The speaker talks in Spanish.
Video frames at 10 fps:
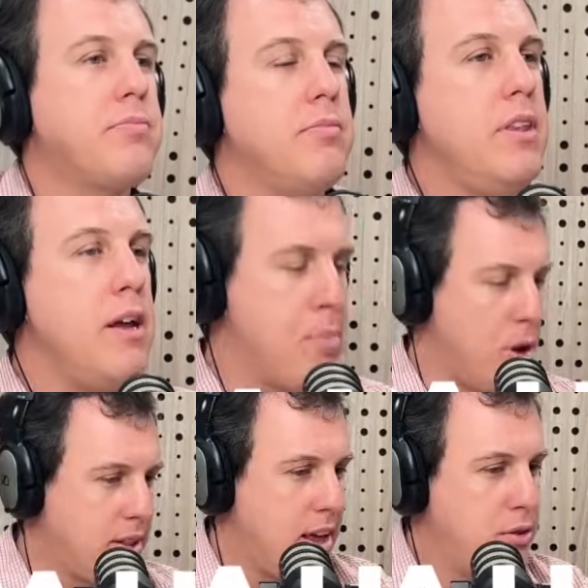nuestros
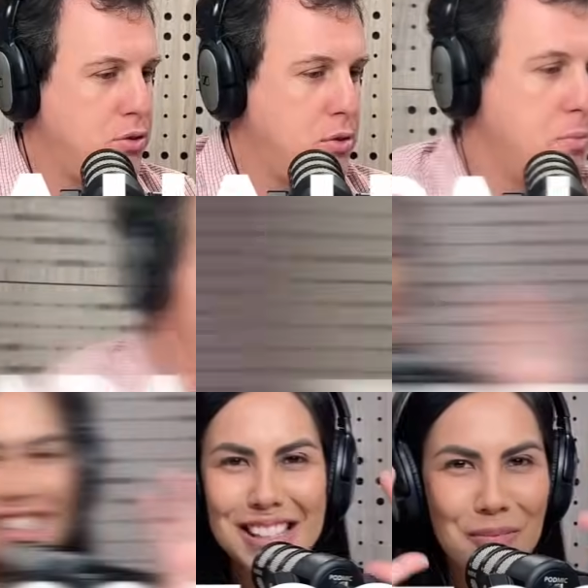conocimientos para
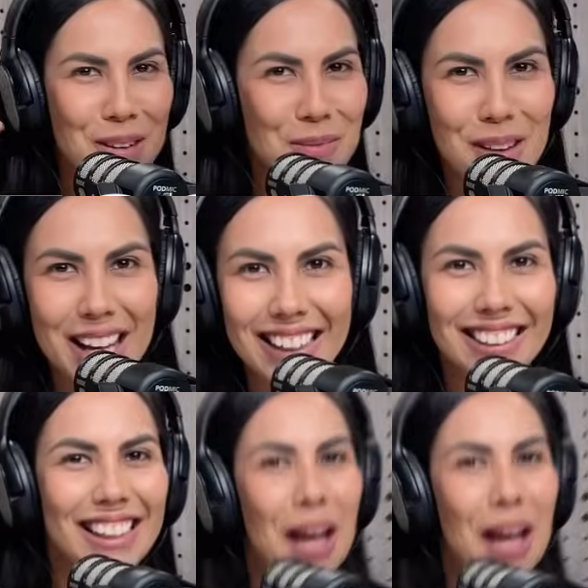darte herramientas que